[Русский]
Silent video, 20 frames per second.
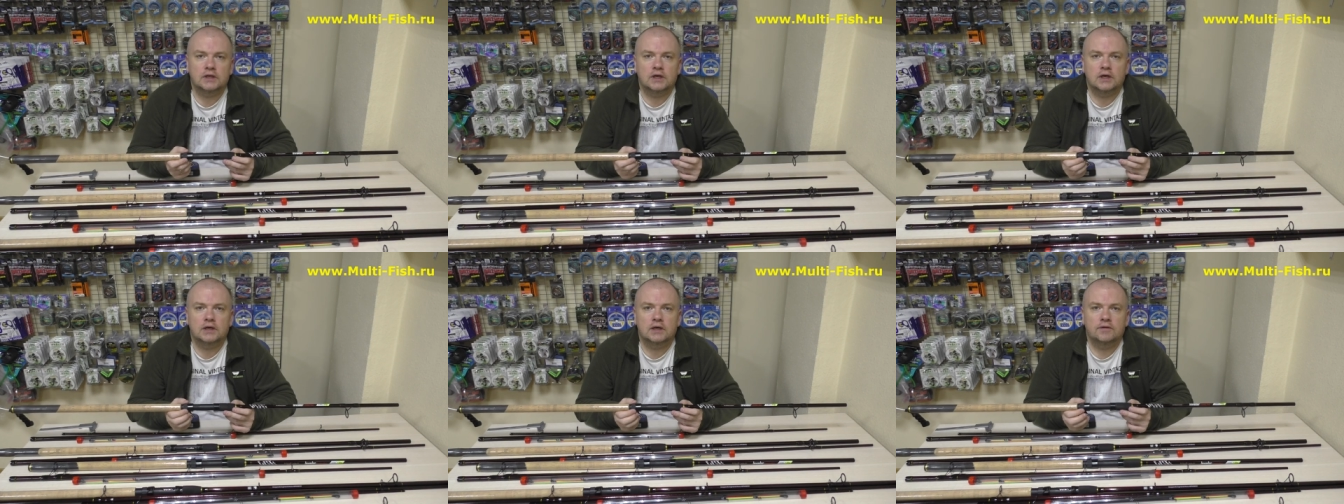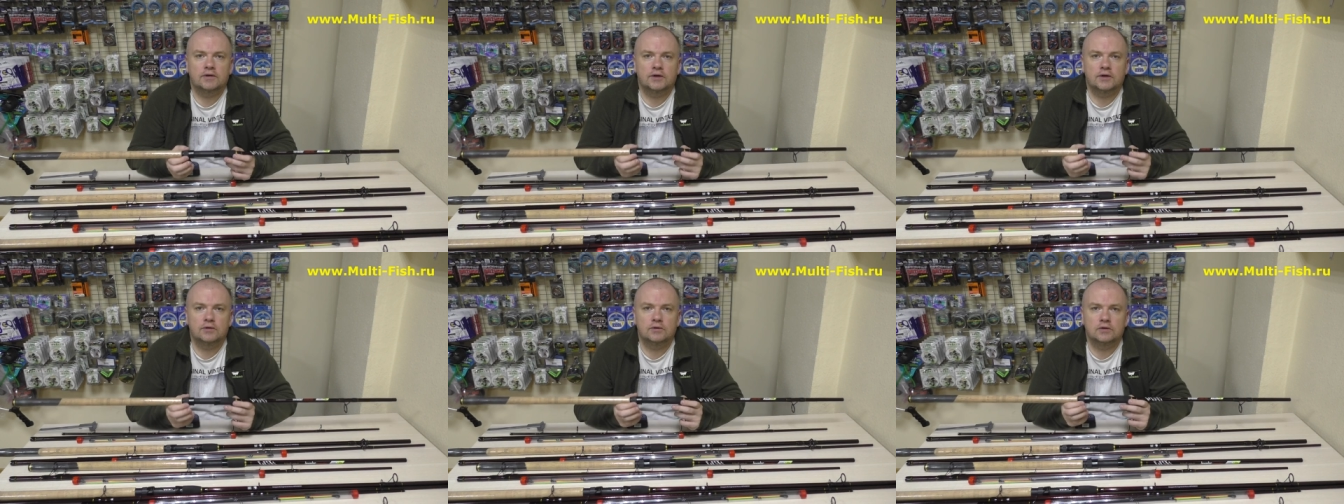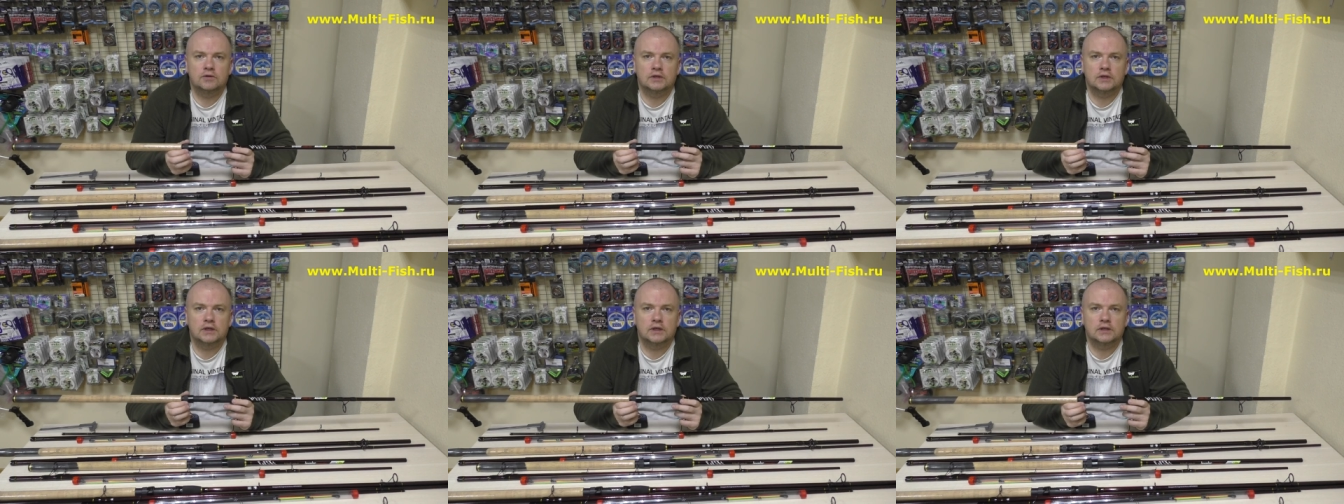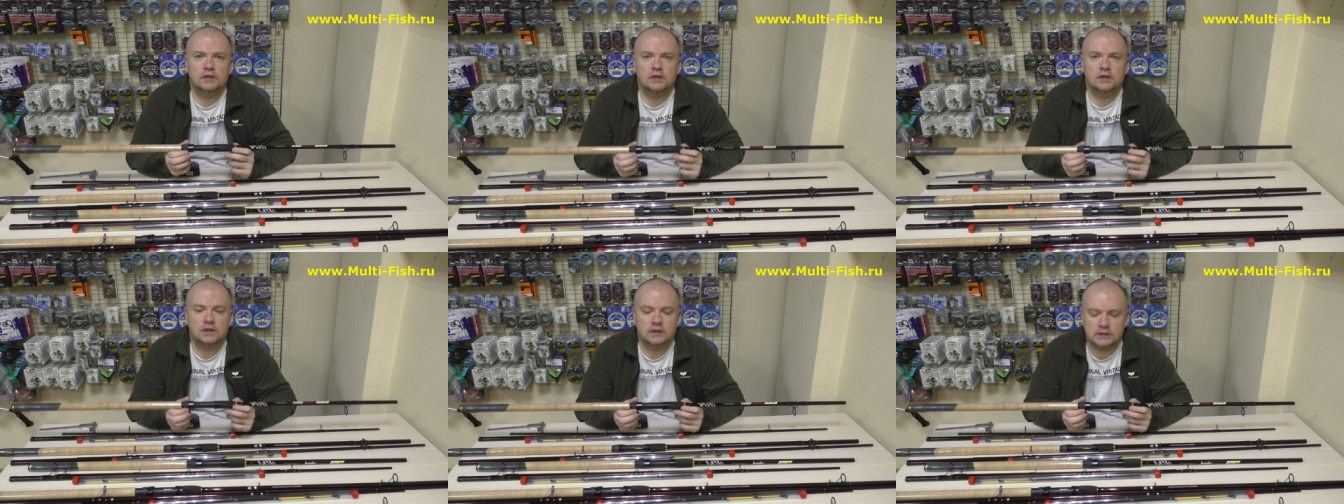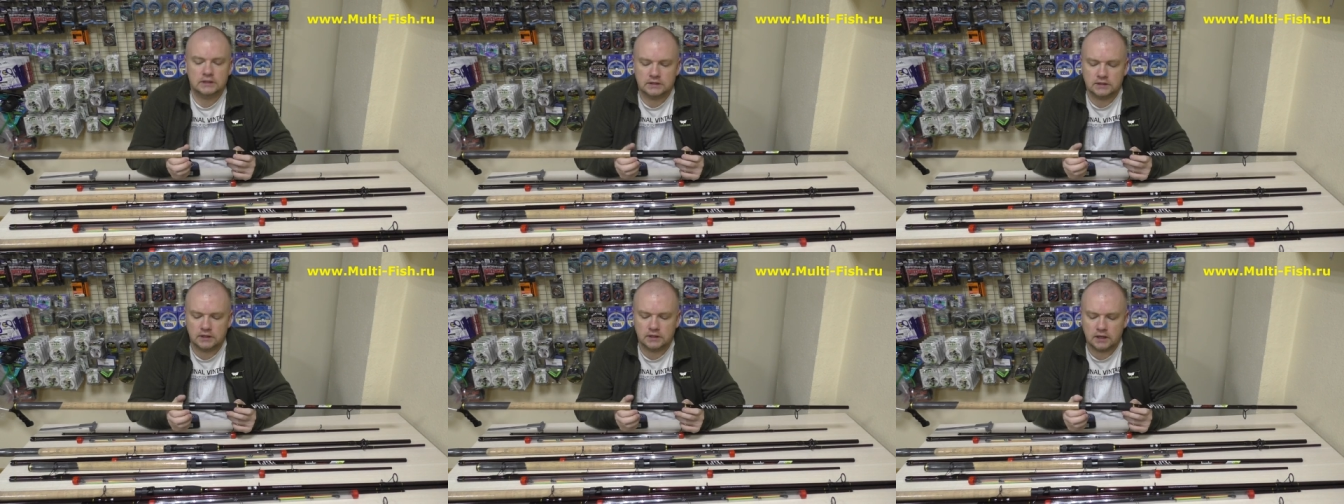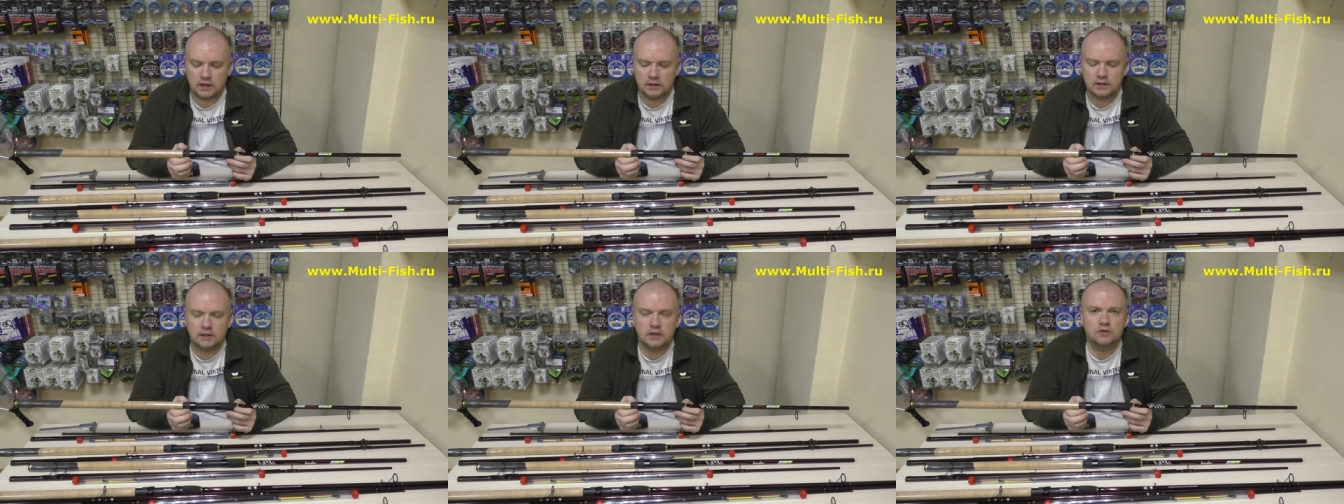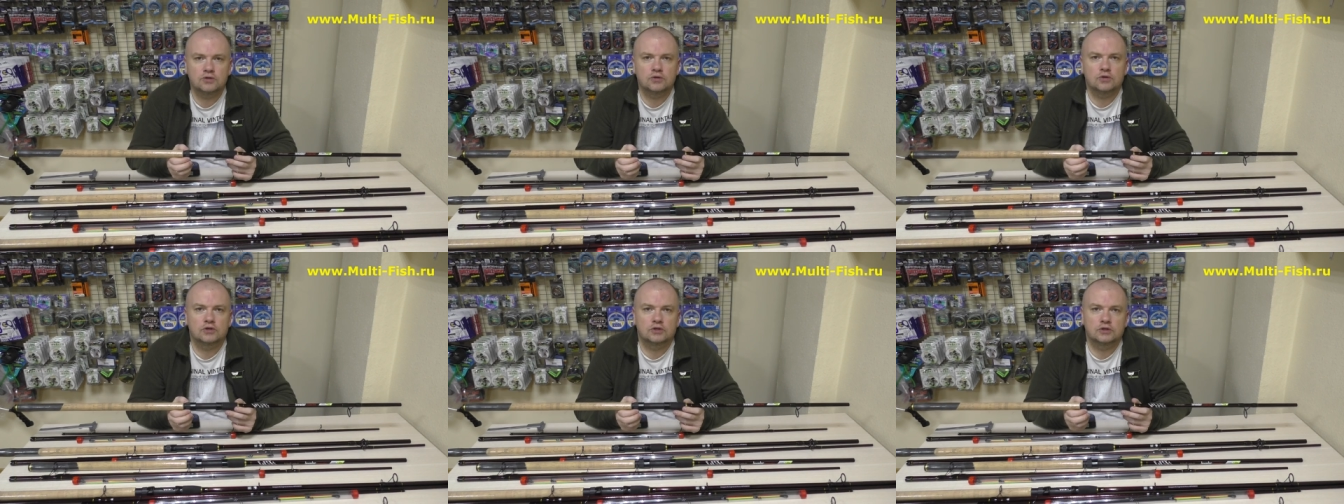Я говорю это за
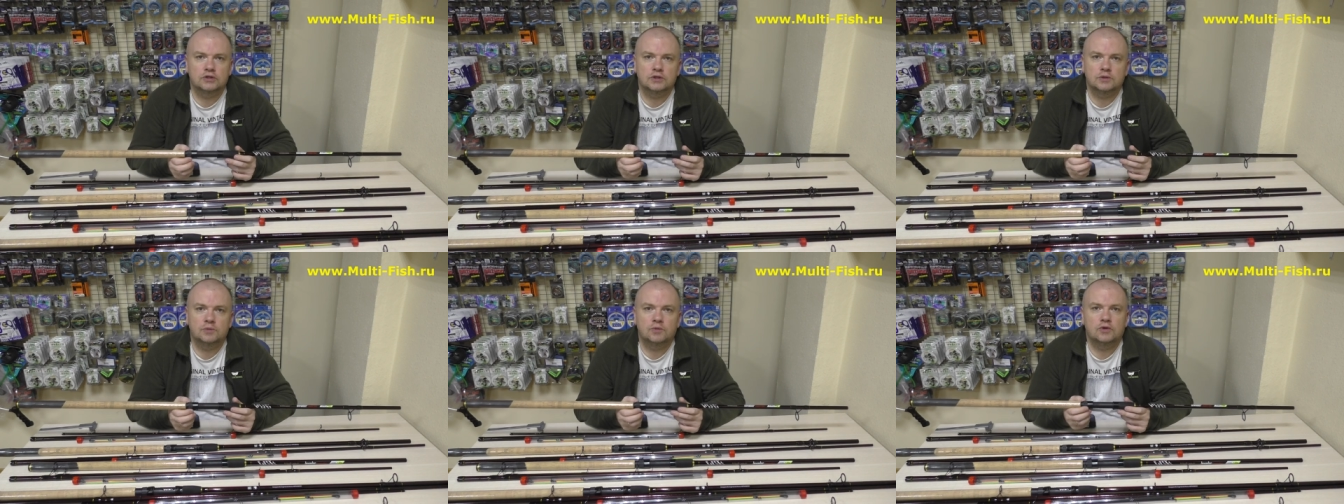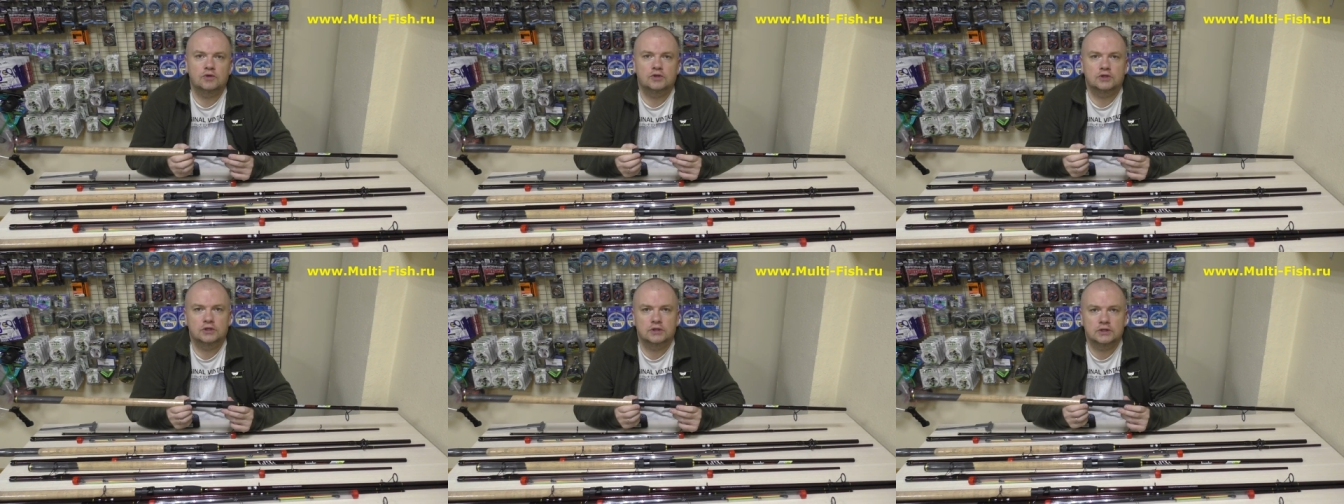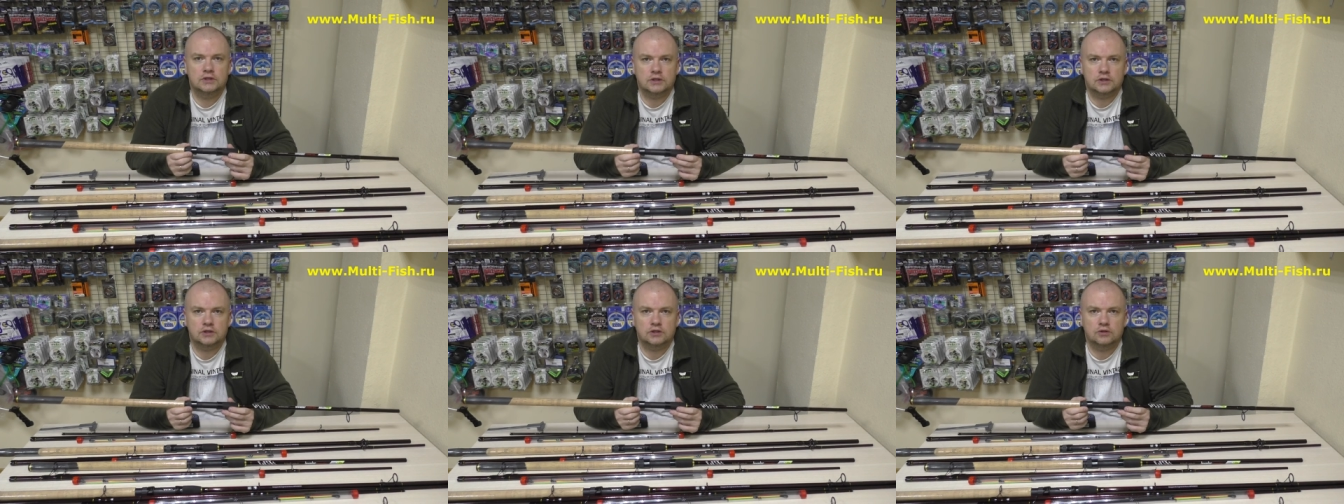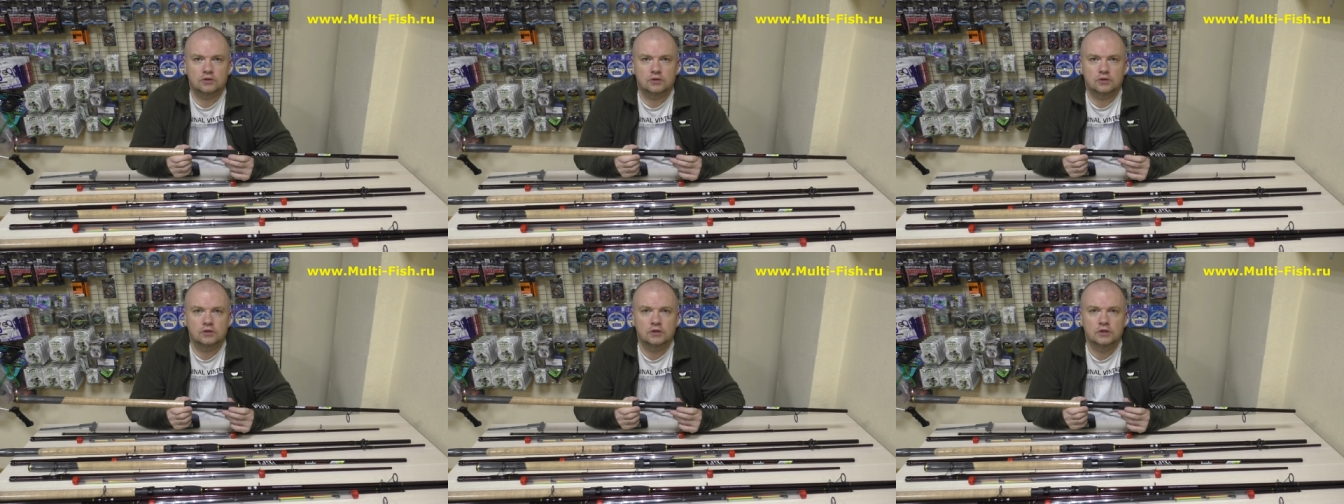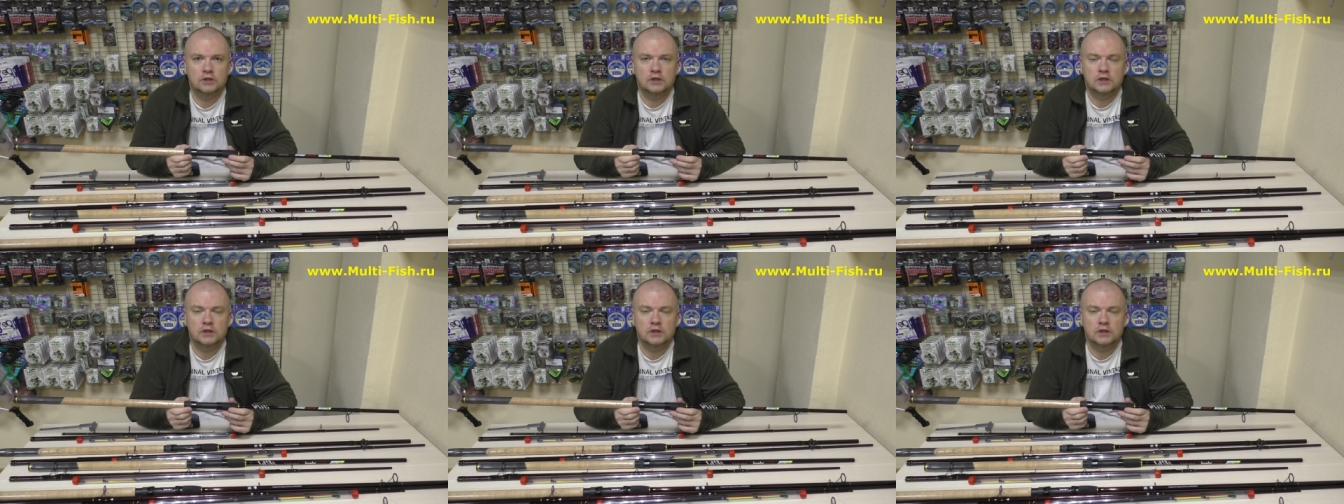надежность, больше ни за что